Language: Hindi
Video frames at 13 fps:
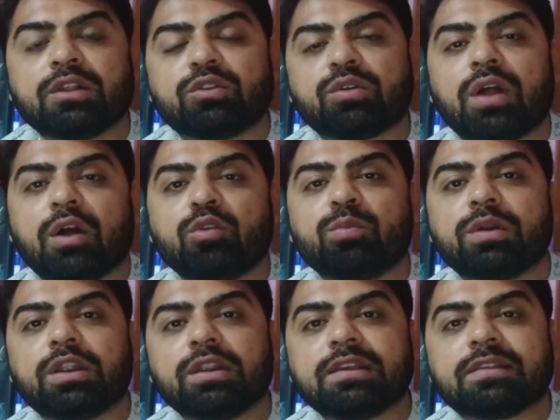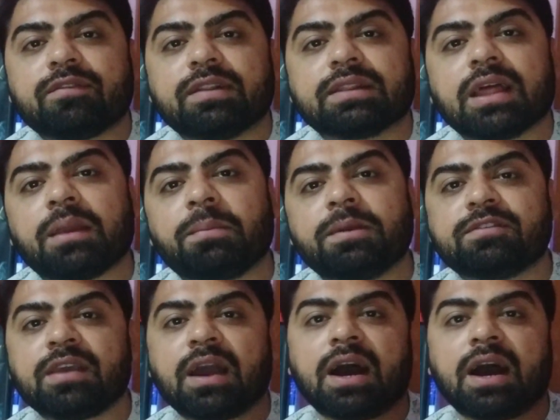तो रानू मंडल की सफलता के पीछे